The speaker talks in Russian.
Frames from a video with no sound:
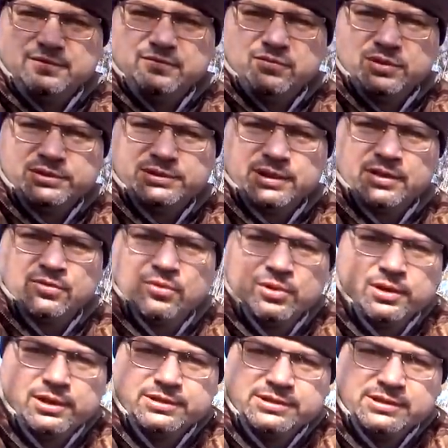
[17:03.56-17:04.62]
Вот такой
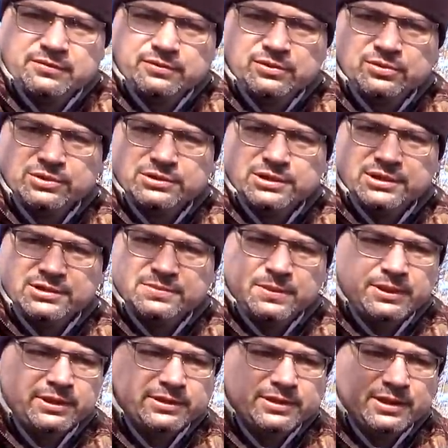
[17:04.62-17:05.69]
красивый, друзья.
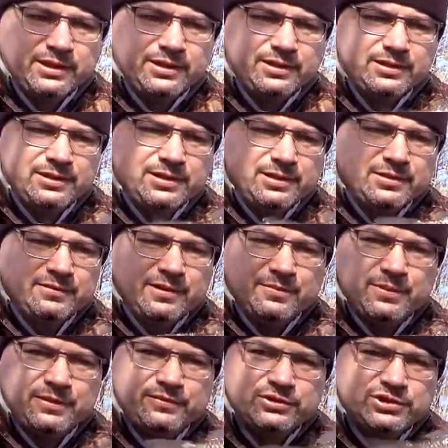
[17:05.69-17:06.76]
Смотрите, а. Ой,
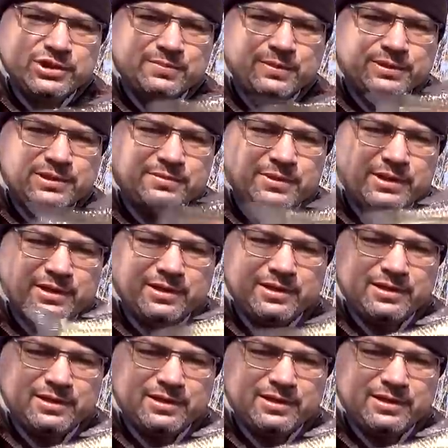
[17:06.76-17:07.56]
плавнички подними.